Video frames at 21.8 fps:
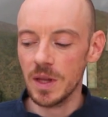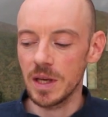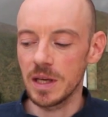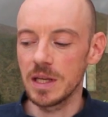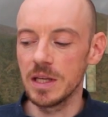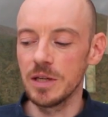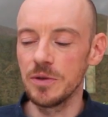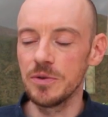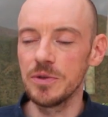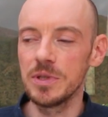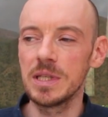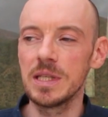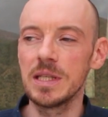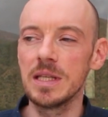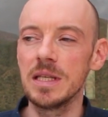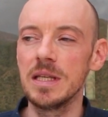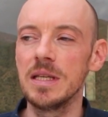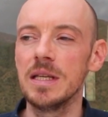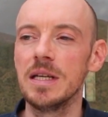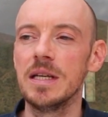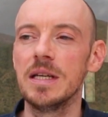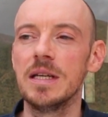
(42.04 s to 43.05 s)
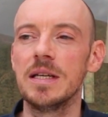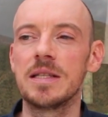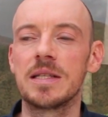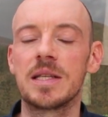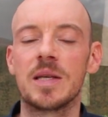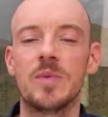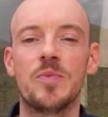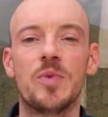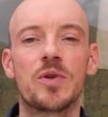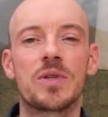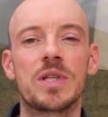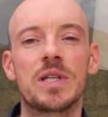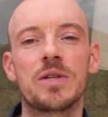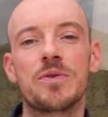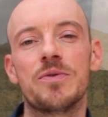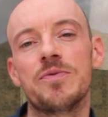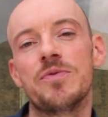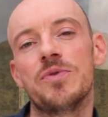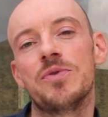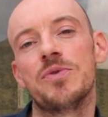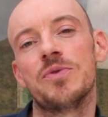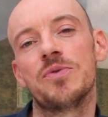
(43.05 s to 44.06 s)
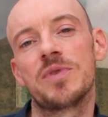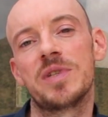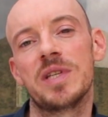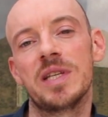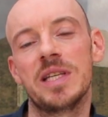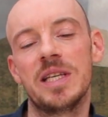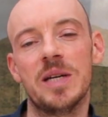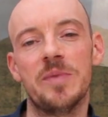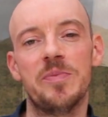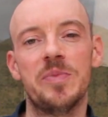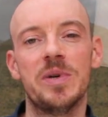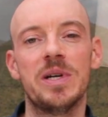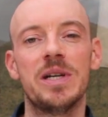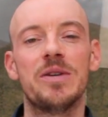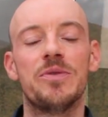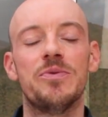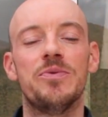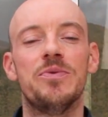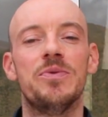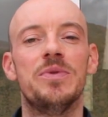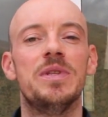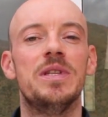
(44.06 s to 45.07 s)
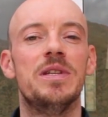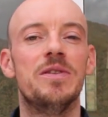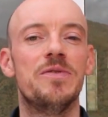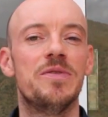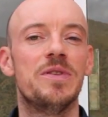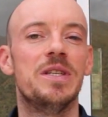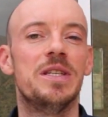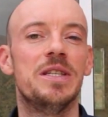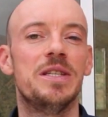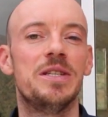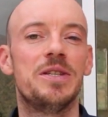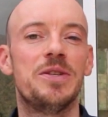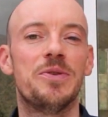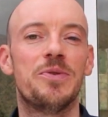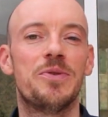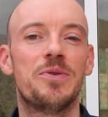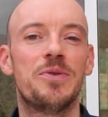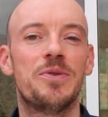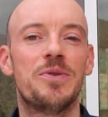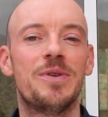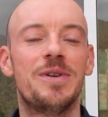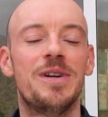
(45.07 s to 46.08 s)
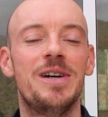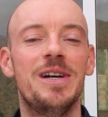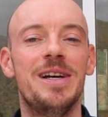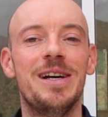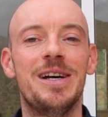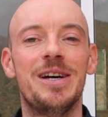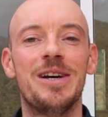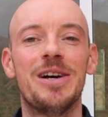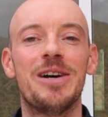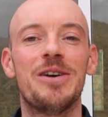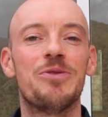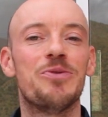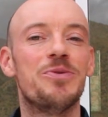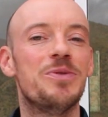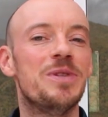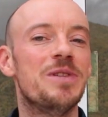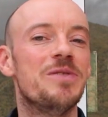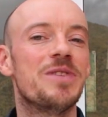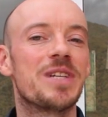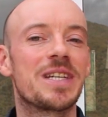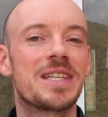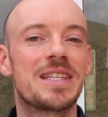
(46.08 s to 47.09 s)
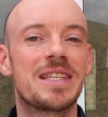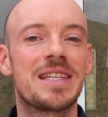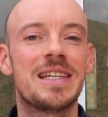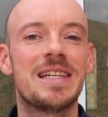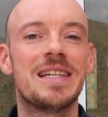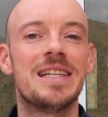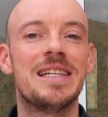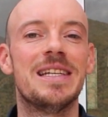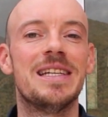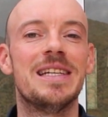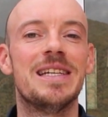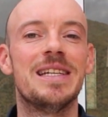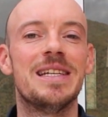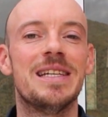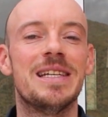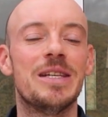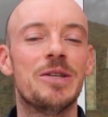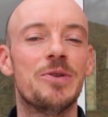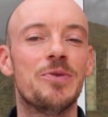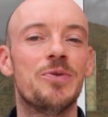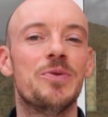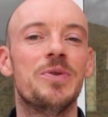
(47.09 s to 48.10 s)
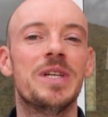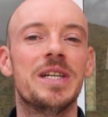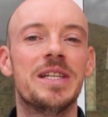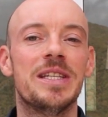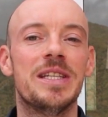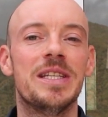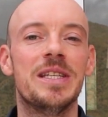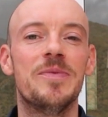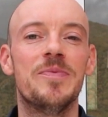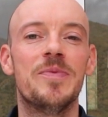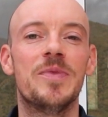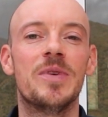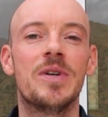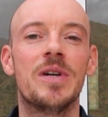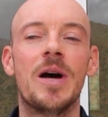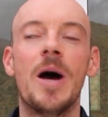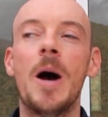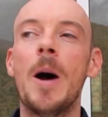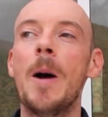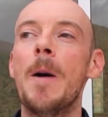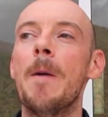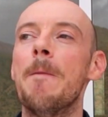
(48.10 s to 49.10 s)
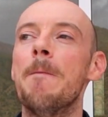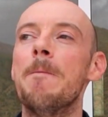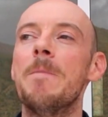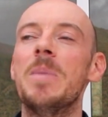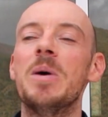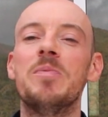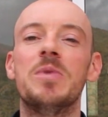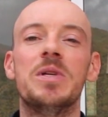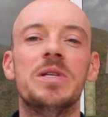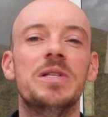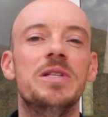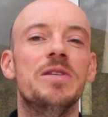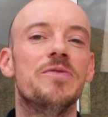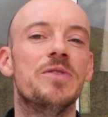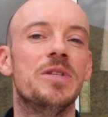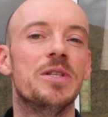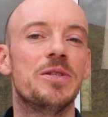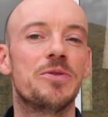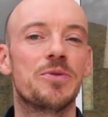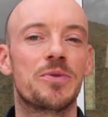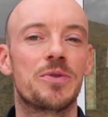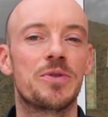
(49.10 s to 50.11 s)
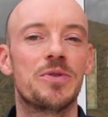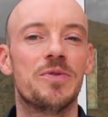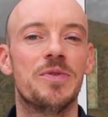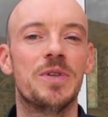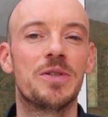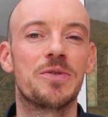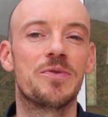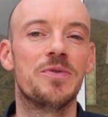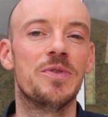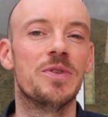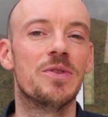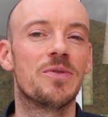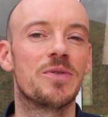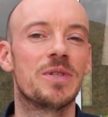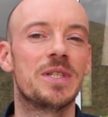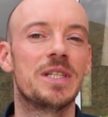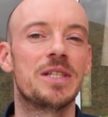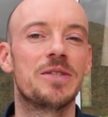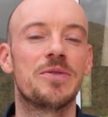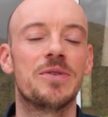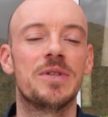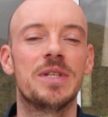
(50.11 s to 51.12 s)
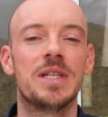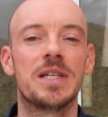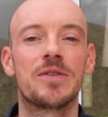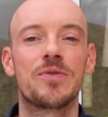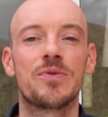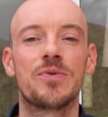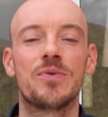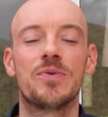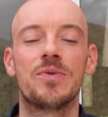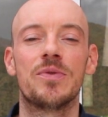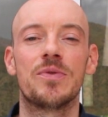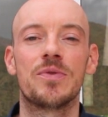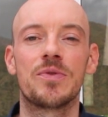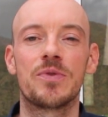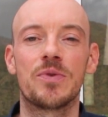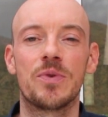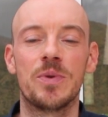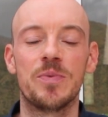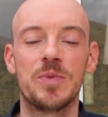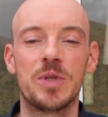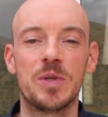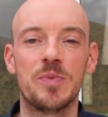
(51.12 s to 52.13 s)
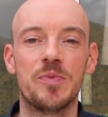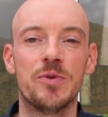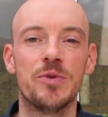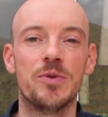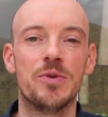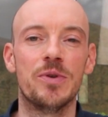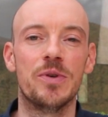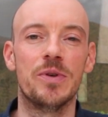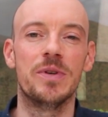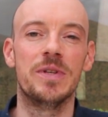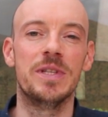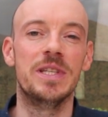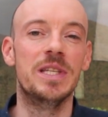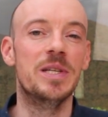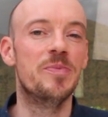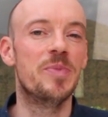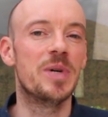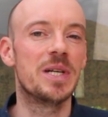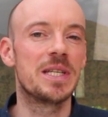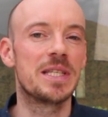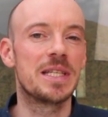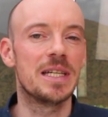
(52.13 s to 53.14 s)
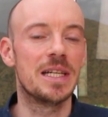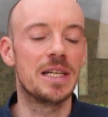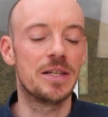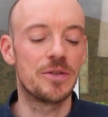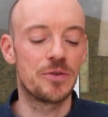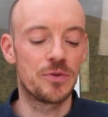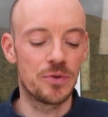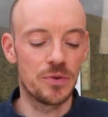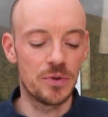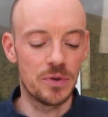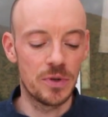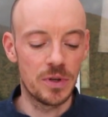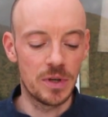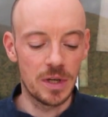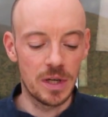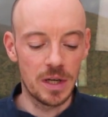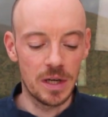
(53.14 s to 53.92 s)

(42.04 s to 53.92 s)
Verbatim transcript: Et aussi, ce qui porte à confusion, c'est qu'il n'y a pas une définition universelle et, unanime. Même les définitions que tu vas trouver dans le dictionnaire sont un petit peu dépassées là-dessus